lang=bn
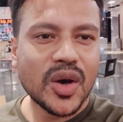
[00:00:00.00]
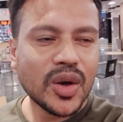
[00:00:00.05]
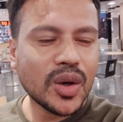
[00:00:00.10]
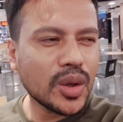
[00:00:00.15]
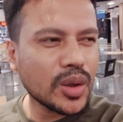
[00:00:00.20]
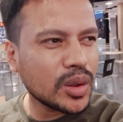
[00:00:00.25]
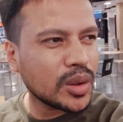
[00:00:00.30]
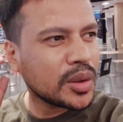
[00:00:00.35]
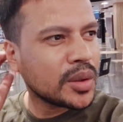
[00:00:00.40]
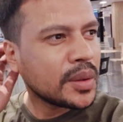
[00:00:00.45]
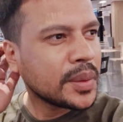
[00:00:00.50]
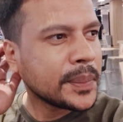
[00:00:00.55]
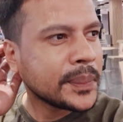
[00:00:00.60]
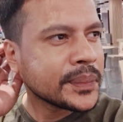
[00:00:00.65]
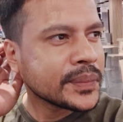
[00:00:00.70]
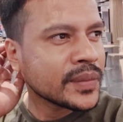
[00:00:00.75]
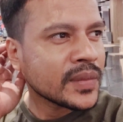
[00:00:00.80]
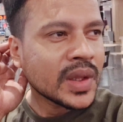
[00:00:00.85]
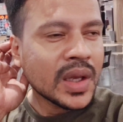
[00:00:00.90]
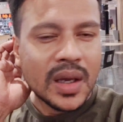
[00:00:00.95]
হলো
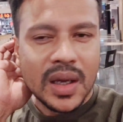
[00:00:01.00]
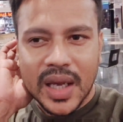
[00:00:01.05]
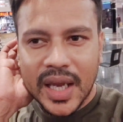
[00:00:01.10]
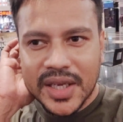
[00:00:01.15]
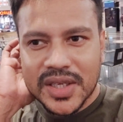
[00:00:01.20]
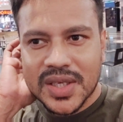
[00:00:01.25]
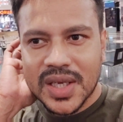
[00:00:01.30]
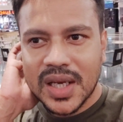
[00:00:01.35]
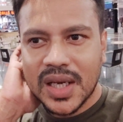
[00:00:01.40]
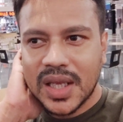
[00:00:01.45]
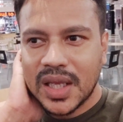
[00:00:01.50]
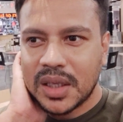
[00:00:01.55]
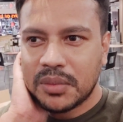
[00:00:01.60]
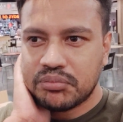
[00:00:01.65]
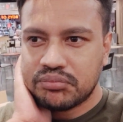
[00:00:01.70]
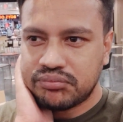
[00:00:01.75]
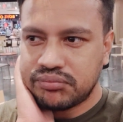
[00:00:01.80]
অ্যাকচুয়ালি